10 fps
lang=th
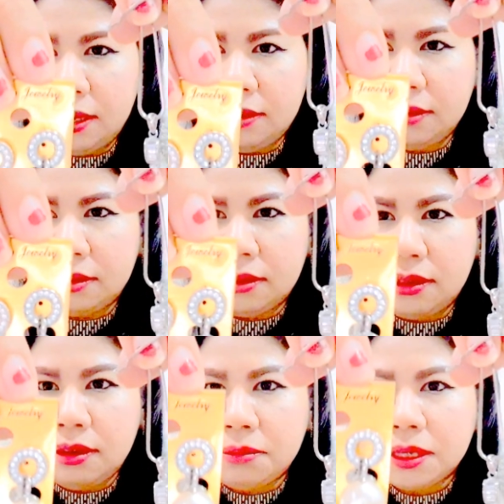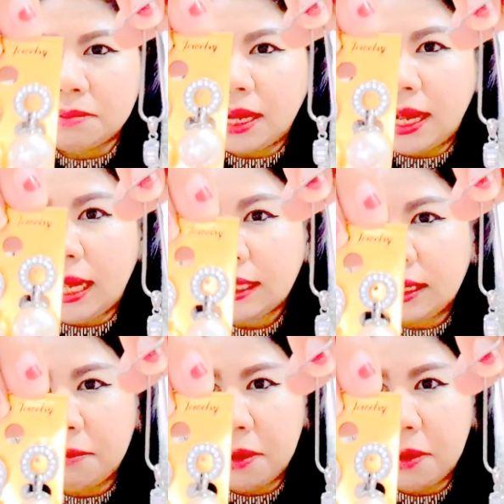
กันหนึ่งหมื่นบาท แต่